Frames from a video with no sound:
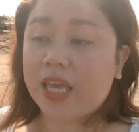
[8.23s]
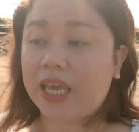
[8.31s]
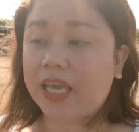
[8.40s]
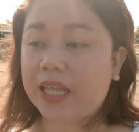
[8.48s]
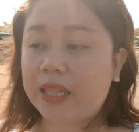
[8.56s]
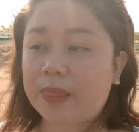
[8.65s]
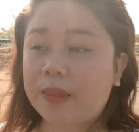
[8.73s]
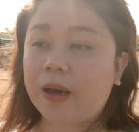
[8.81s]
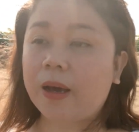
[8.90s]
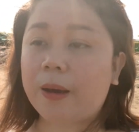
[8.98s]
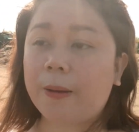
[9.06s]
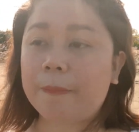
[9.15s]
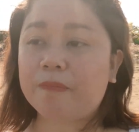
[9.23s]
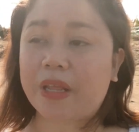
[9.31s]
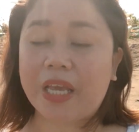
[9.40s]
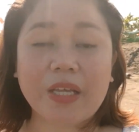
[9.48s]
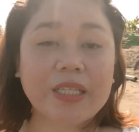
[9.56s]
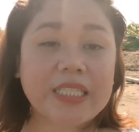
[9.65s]
And um,
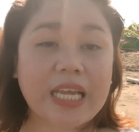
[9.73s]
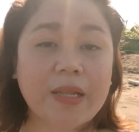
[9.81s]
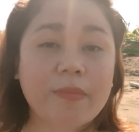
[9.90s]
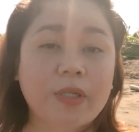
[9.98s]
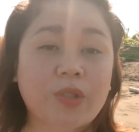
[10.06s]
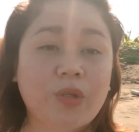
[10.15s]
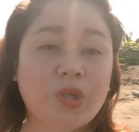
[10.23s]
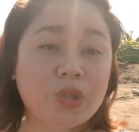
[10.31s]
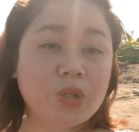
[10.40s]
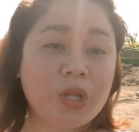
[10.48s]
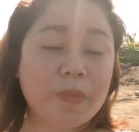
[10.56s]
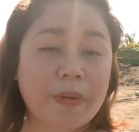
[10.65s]
ayan, sana magtuloy-tuloy